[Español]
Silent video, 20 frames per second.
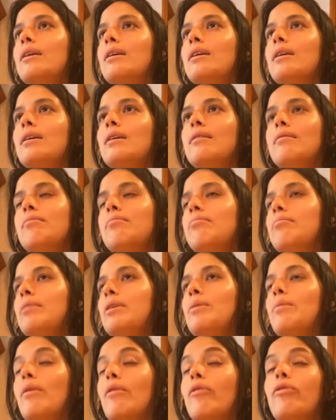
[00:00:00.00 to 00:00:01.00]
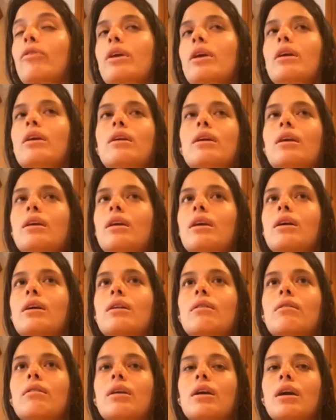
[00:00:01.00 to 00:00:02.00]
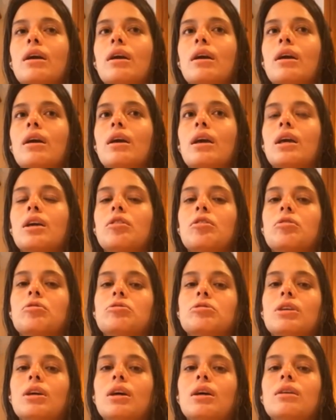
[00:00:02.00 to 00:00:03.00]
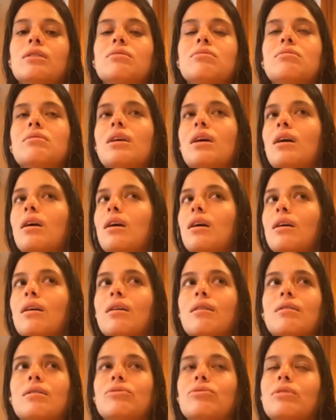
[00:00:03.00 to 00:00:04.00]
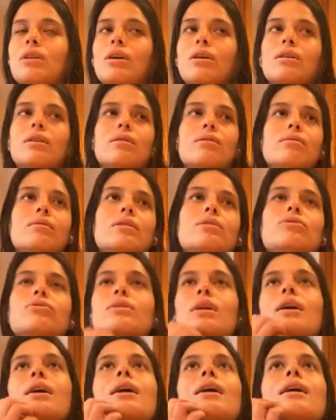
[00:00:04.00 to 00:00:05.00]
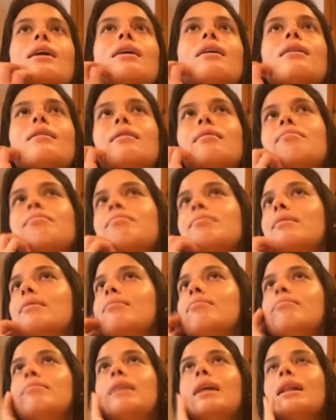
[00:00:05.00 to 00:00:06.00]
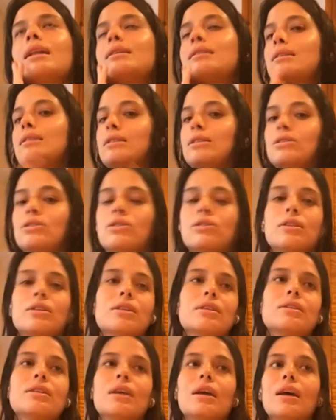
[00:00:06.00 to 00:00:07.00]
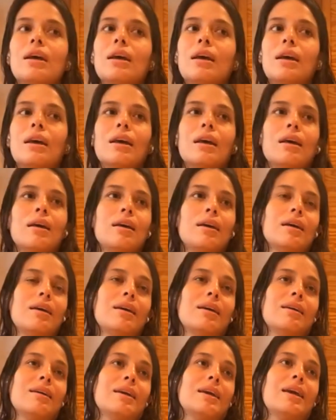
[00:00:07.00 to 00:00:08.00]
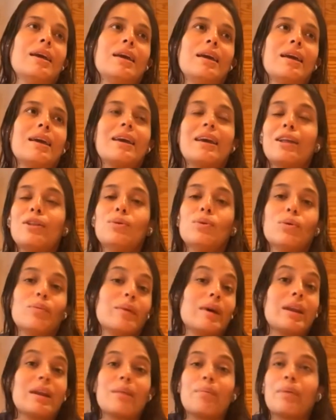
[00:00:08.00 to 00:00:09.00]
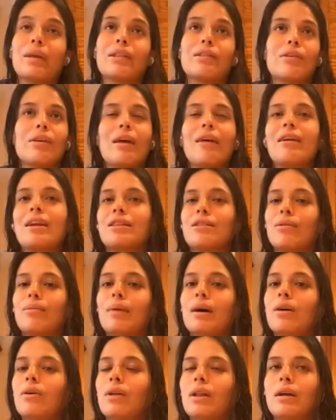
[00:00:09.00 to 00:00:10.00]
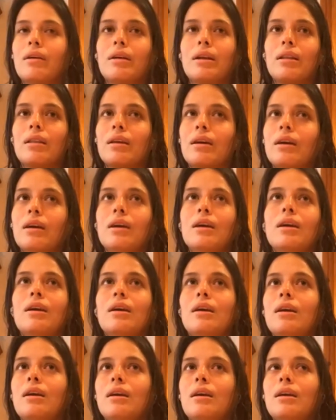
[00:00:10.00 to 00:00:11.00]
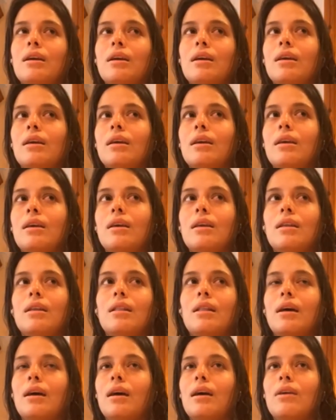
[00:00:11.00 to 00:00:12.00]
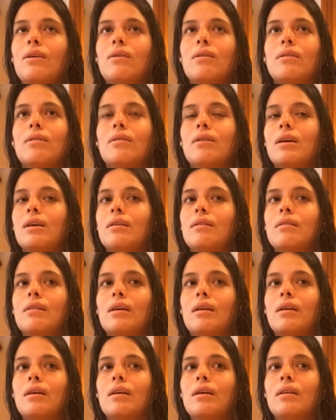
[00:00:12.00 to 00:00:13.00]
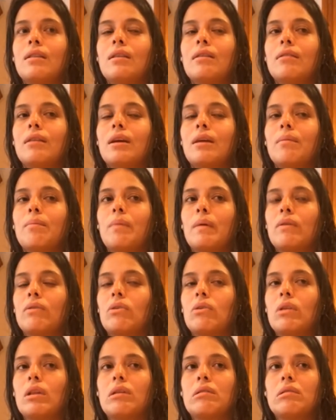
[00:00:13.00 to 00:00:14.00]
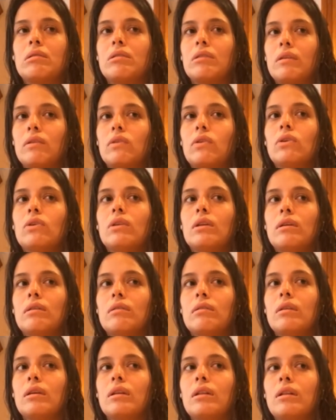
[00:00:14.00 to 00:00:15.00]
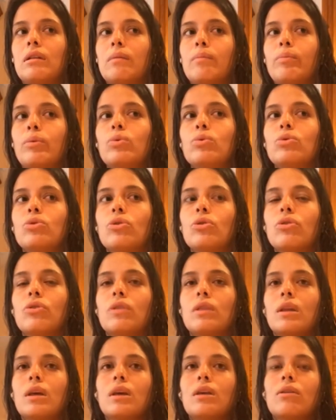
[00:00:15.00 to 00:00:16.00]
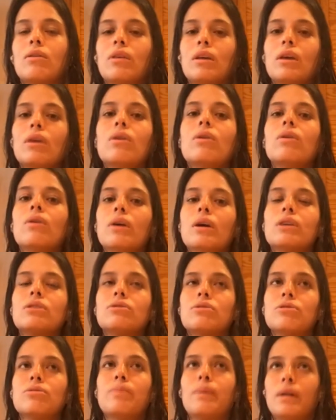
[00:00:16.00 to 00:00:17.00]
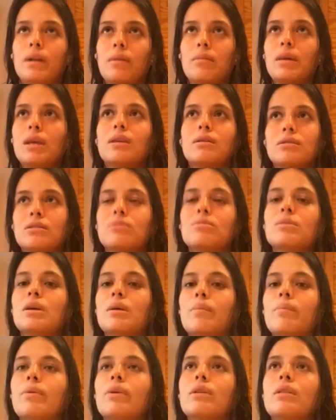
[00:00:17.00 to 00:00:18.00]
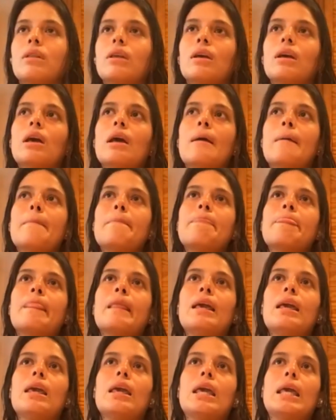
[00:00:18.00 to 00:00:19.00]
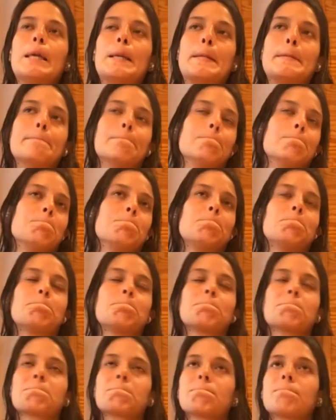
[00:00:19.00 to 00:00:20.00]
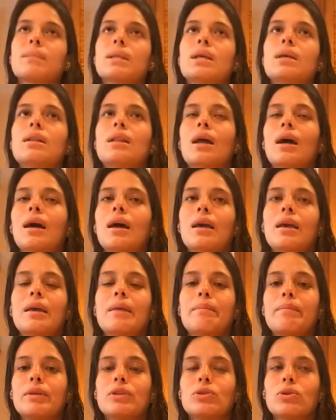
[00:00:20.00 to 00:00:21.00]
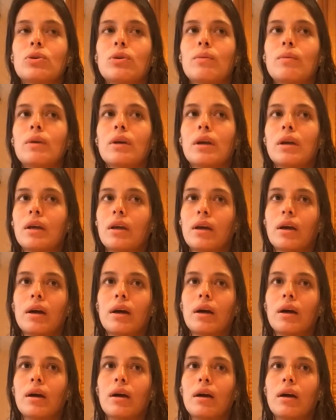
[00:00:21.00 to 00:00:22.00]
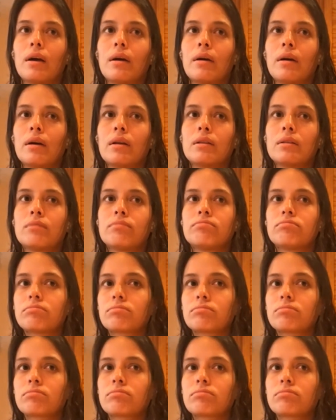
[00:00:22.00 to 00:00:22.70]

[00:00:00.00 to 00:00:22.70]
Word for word: y, me fui, y creo que, no sé, es una, es una, es una de las decisiones eh, que no me arrepiento de haber tomado, la verdad. Eh, y nada, yo creo que desde, que empezó la asociación es en punto donde yo digo, esto es para mí, este es mi deporte. Mm, ni nada, y empiezo como que a,